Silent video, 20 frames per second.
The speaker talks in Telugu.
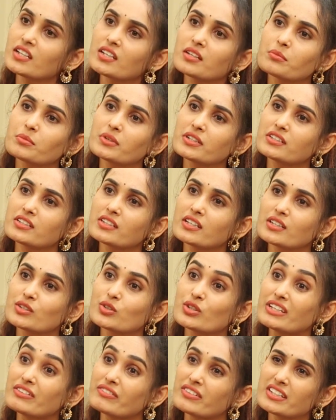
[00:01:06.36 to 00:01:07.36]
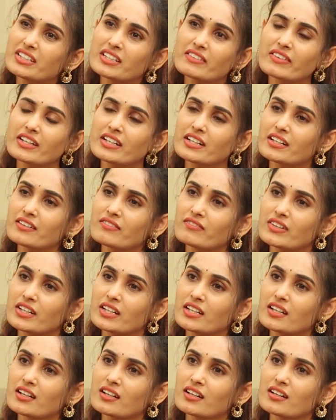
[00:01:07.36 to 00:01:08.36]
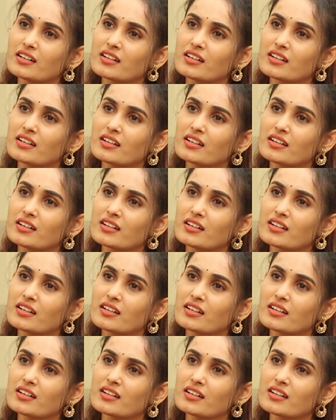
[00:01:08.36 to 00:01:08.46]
చాలా మంది ఏదో ఈవెంట్కి వెళ్ళడం వల్ల